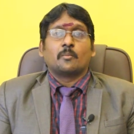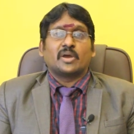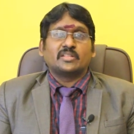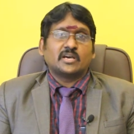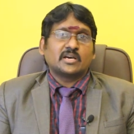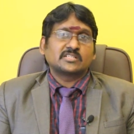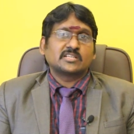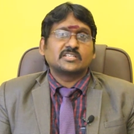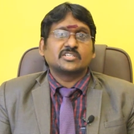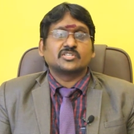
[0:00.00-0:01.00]
పైథాగరస్
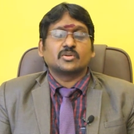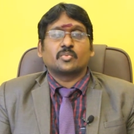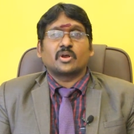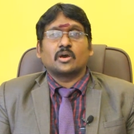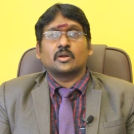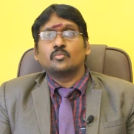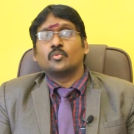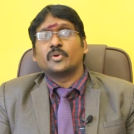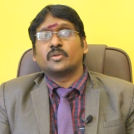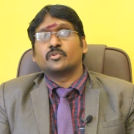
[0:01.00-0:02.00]
అనే సిస్టమ్ ప్రకారం
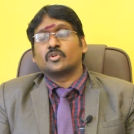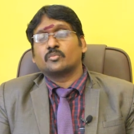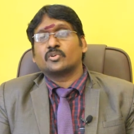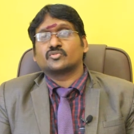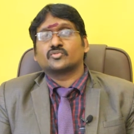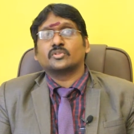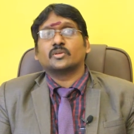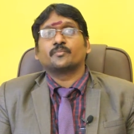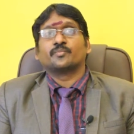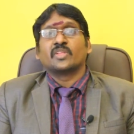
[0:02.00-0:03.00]
ముప్పై ఎనిమిదో నంబర్ వస్తుంది
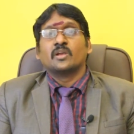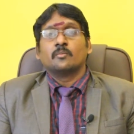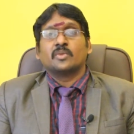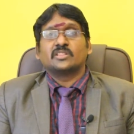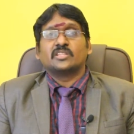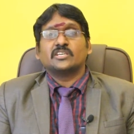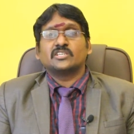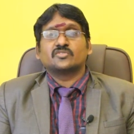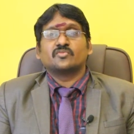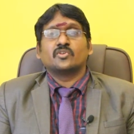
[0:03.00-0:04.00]
మరి
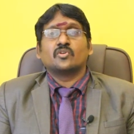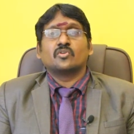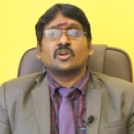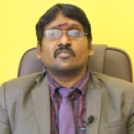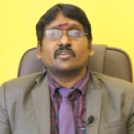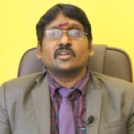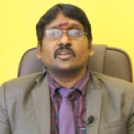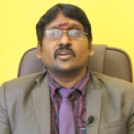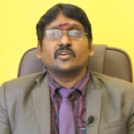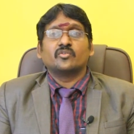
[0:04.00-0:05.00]
తేజస్వినిలో ఉన్నటువంటి
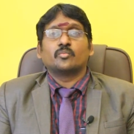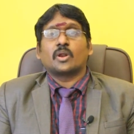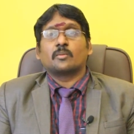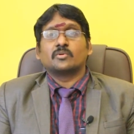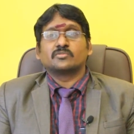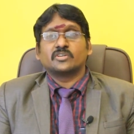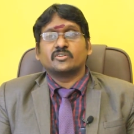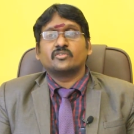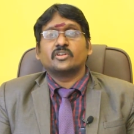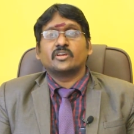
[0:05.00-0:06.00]
నెగిటివ్ ప్రాబ్లమ్స్
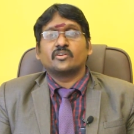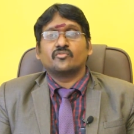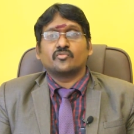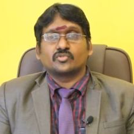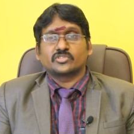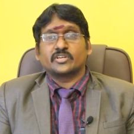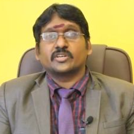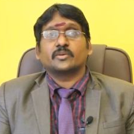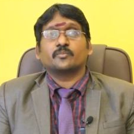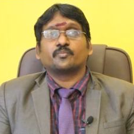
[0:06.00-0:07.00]
ఏంటి నెగిటివ్ ఫోర్స్
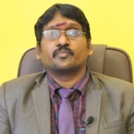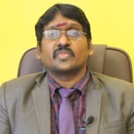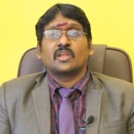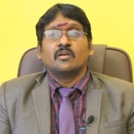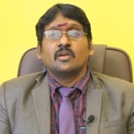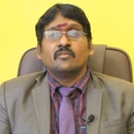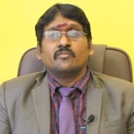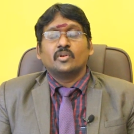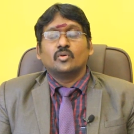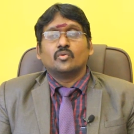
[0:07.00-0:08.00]
ఏంటి
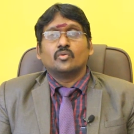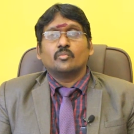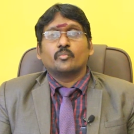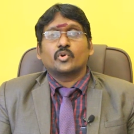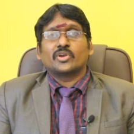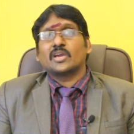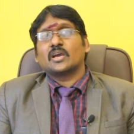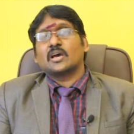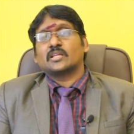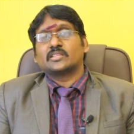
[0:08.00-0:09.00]
వీళ్ళు
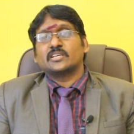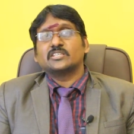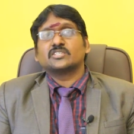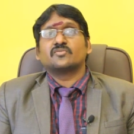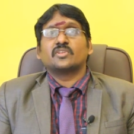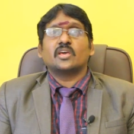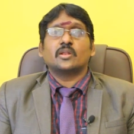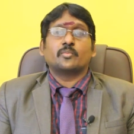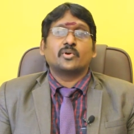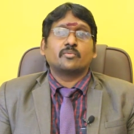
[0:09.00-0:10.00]
ముఖ్యంగా తేజస్విని
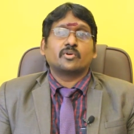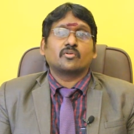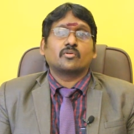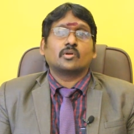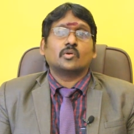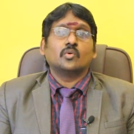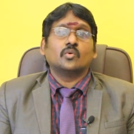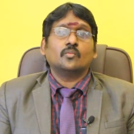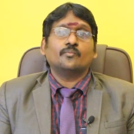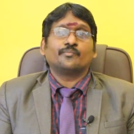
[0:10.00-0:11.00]
అనే పేరు పెట్టిన వాళ్ళు
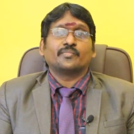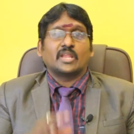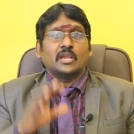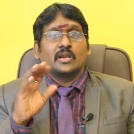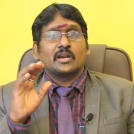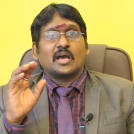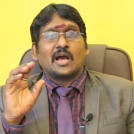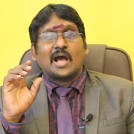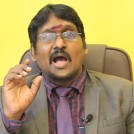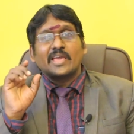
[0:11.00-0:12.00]
ఇక్కడ
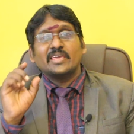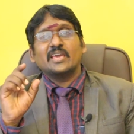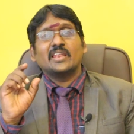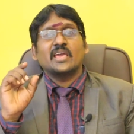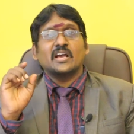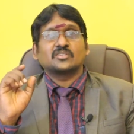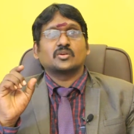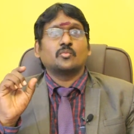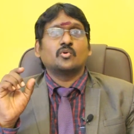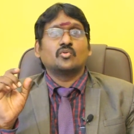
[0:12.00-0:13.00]
ఐ అనే
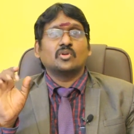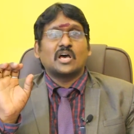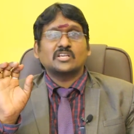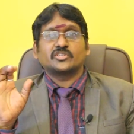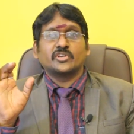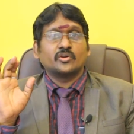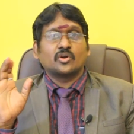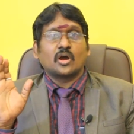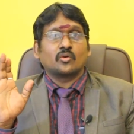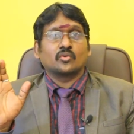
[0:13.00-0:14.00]
అక్షరము లాస్ట్ ఎండ్
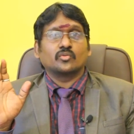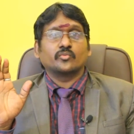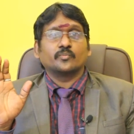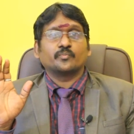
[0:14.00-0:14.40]
కాకూడదు